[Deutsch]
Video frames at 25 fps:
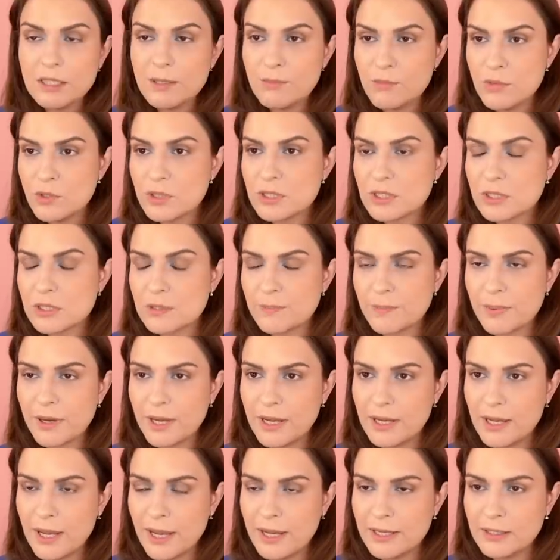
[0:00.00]
Ihr müsst
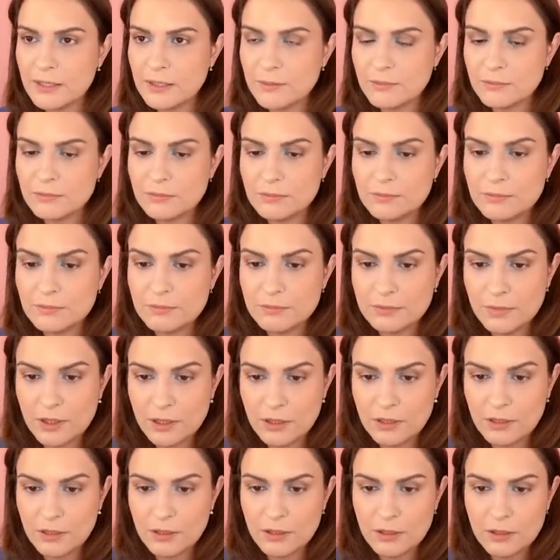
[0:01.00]
bei einem,
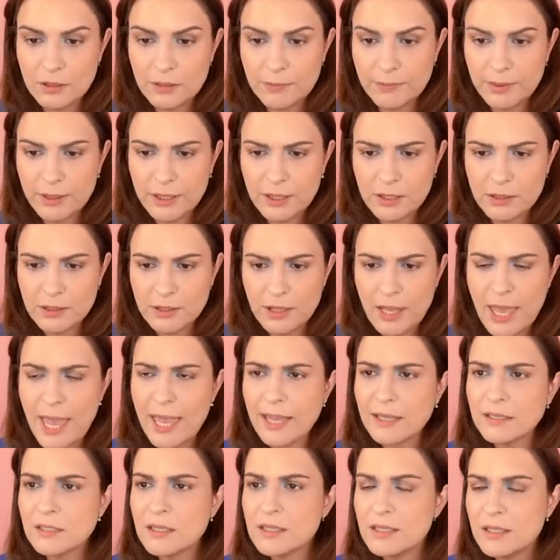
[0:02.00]
äh, bei
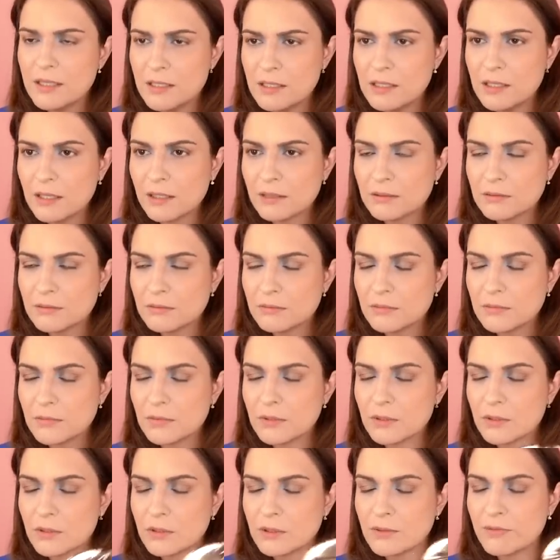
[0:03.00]
hängenden Lidern
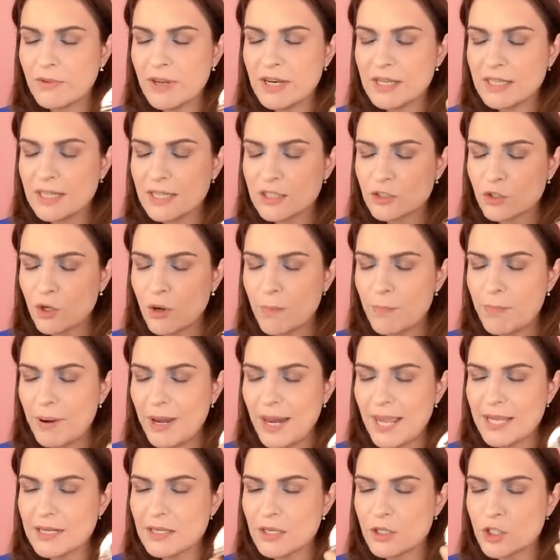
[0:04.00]
und wenn ich jetzt
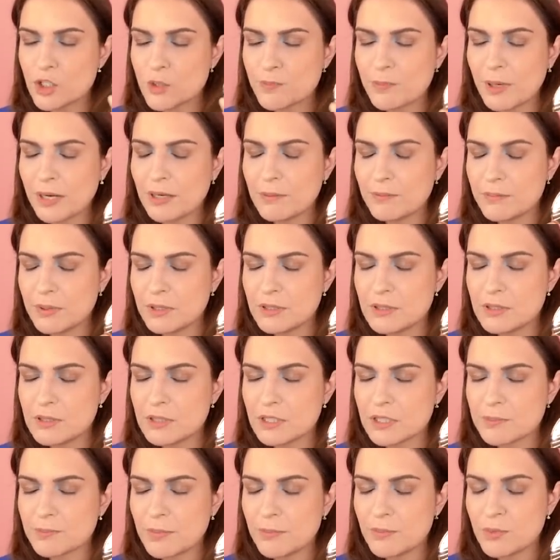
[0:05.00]
komplett entspannt bin,
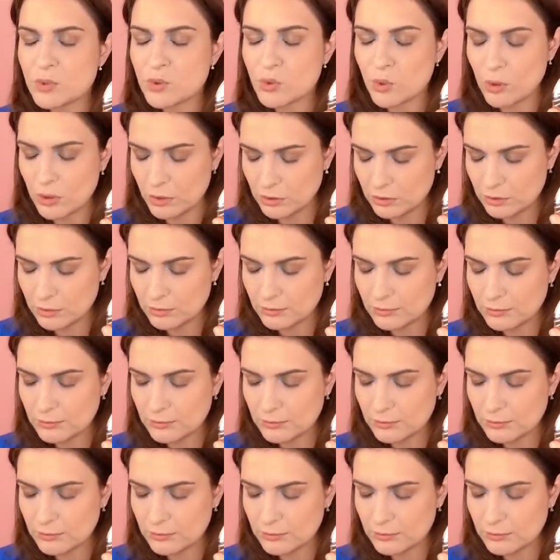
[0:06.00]
sieht das bei mir so aus.